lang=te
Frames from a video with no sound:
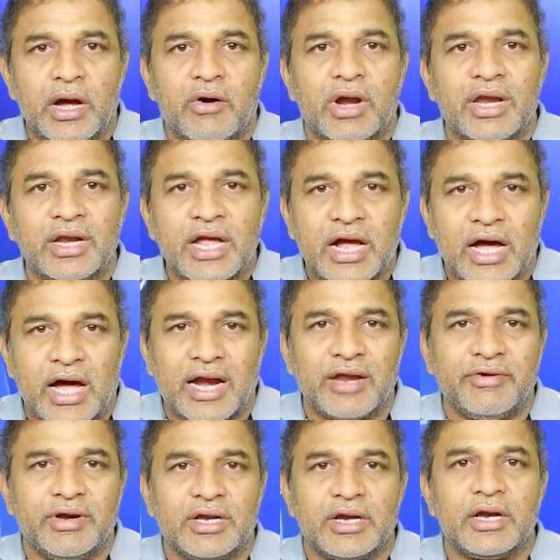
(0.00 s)
కావడానికి
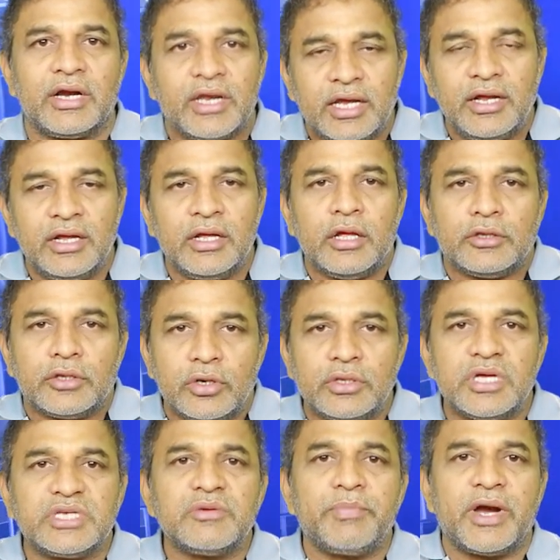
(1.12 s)
కారణం ఏంటంటే
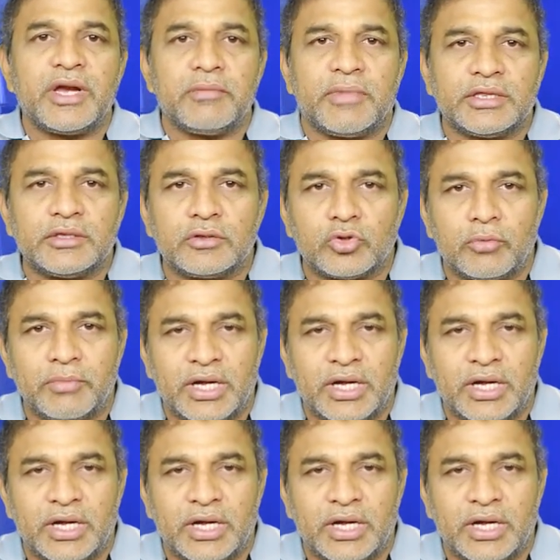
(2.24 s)
తెలుగుదేశం పార్టీ మద్దతుతో